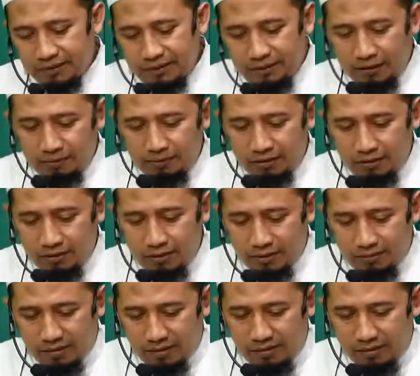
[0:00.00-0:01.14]
Dan beliau
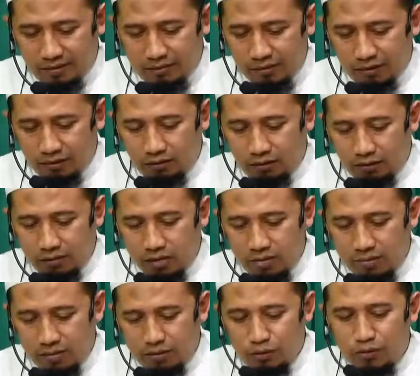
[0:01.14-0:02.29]
jamaah yang dimiliki oleh Allah
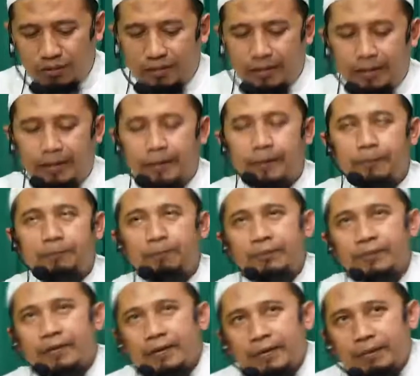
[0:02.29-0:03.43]
Subhanahu wa taala
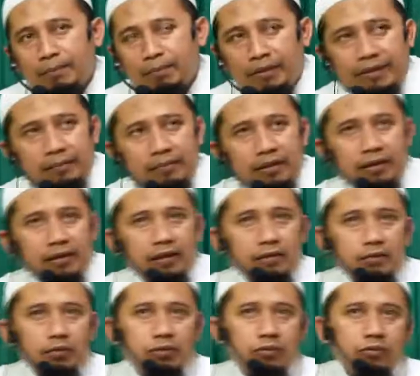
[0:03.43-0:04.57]
mengambil
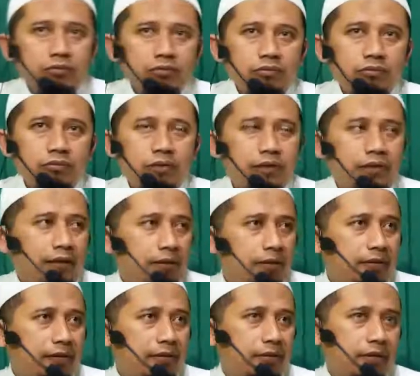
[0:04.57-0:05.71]
ilmu yang
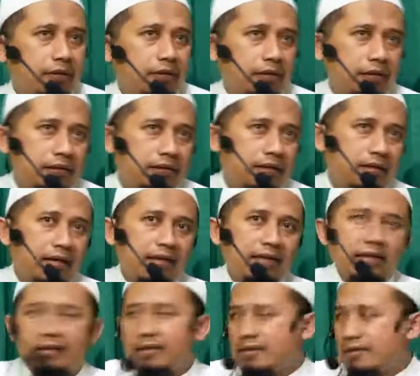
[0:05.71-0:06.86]
pertama dari
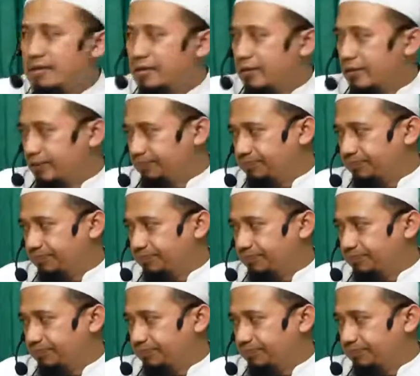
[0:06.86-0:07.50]
ayahnya sendiri.